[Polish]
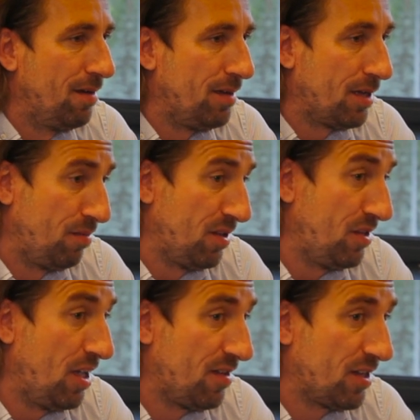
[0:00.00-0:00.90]
Yy,
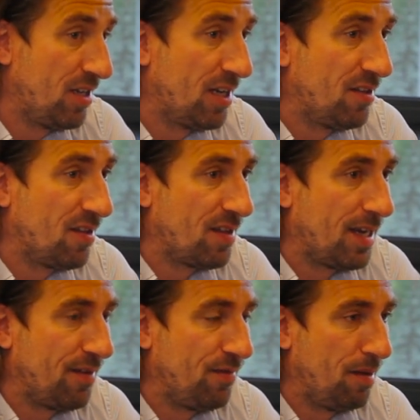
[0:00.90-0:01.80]
natomiast nieraz jak się nad tym
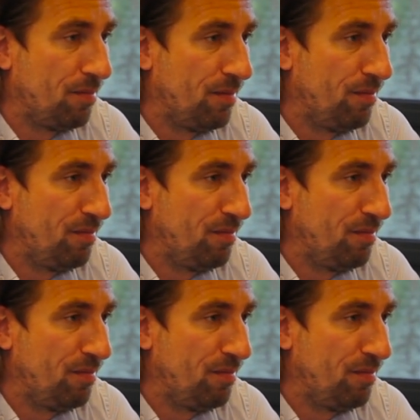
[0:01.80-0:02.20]
zastanawiam,